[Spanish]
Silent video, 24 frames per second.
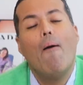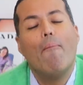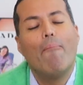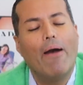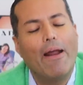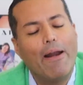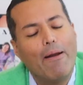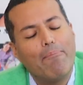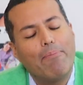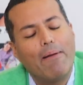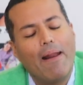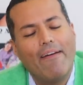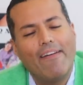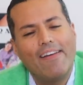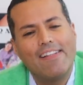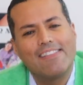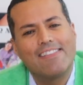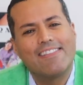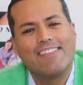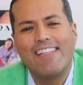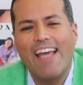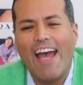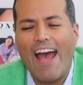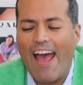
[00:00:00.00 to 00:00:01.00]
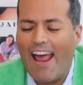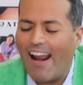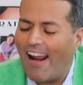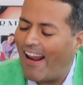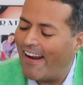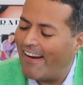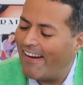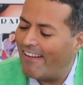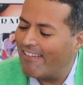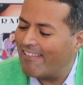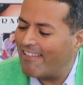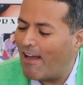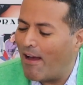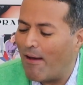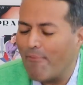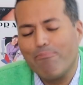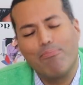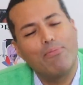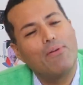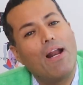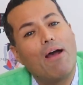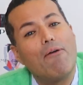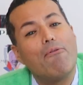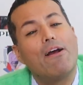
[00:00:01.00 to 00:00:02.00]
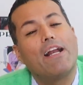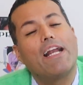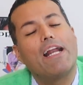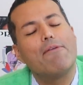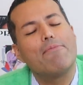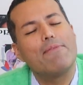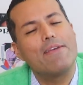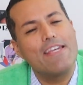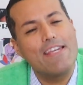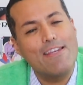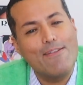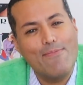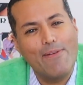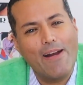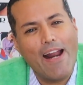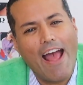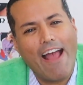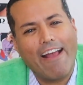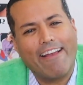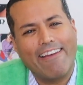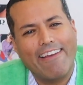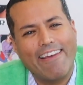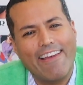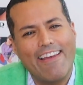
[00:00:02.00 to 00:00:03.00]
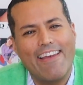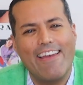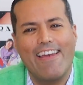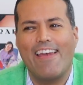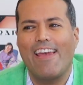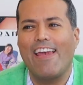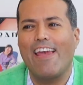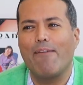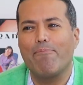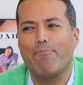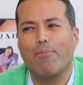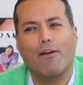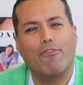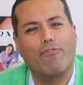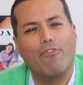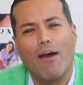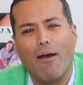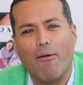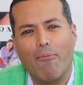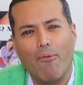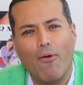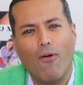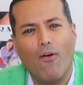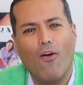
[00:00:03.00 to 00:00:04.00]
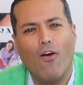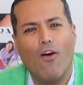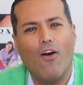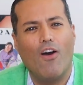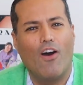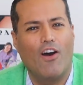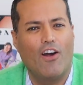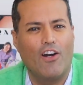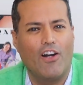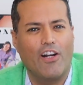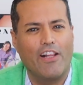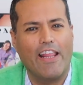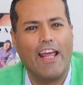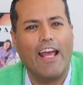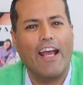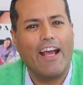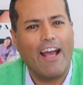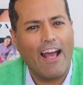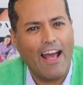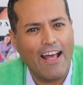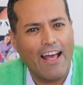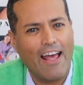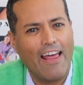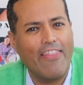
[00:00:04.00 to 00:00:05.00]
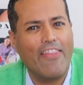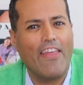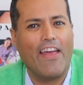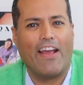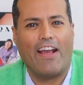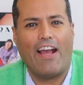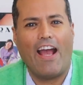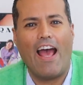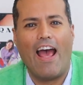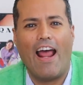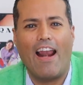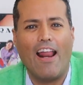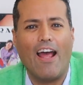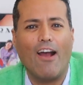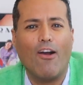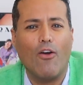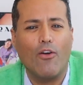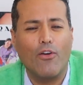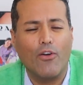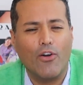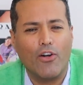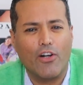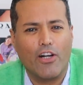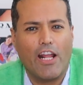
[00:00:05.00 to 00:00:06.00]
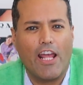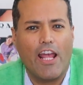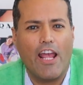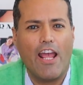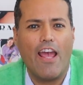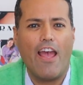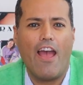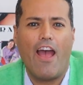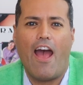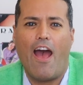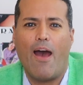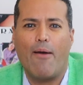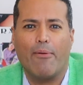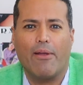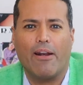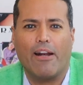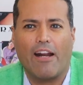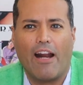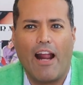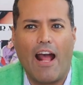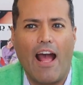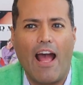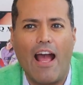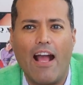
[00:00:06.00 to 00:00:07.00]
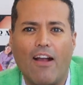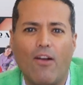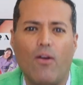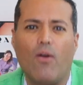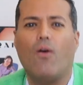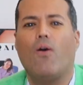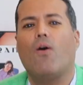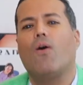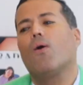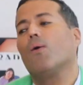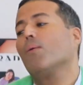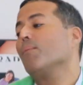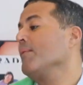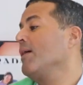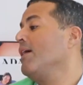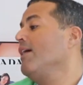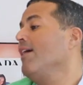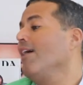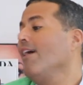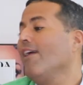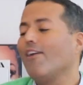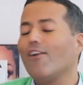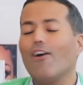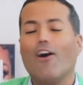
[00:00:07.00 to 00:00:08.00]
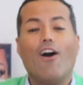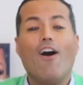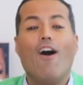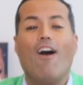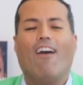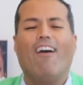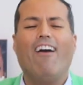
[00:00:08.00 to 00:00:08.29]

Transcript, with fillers: Bueno, plebes, ya la neta, pura buena vibra aquí, por favor, deja, deja la gonorrea, berraco. No,